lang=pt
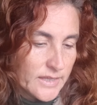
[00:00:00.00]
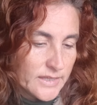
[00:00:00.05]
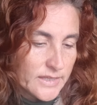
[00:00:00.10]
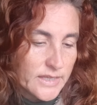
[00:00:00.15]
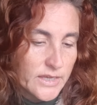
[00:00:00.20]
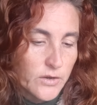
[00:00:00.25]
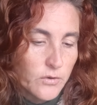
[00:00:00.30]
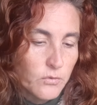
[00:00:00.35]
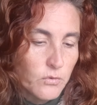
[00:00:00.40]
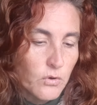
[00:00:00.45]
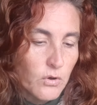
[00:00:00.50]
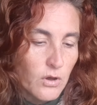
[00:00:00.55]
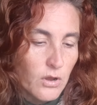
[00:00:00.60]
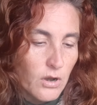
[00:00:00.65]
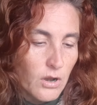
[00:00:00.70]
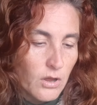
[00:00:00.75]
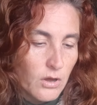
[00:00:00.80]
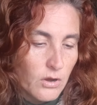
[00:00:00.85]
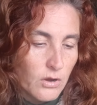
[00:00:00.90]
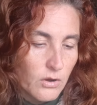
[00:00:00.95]
que eu
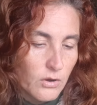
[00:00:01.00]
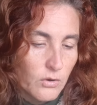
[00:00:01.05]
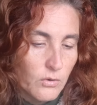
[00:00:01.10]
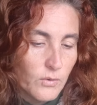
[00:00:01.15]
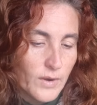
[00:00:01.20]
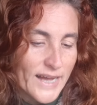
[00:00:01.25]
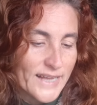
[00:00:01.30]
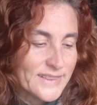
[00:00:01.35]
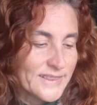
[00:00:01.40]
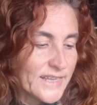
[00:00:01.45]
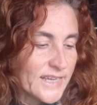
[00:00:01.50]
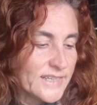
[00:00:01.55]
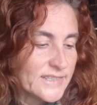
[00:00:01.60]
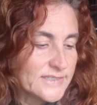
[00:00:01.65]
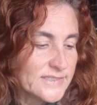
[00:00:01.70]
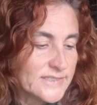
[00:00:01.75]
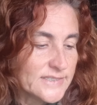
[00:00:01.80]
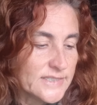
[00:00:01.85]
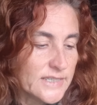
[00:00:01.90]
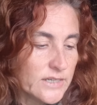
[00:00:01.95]
coloco
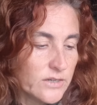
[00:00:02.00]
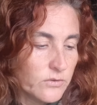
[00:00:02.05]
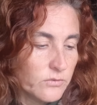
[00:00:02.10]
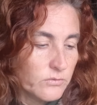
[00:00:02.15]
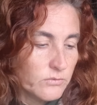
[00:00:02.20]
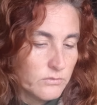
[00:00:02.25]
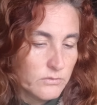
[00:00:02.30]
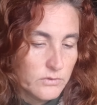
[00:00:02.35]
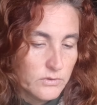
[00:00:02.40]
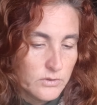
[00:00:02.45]
atenção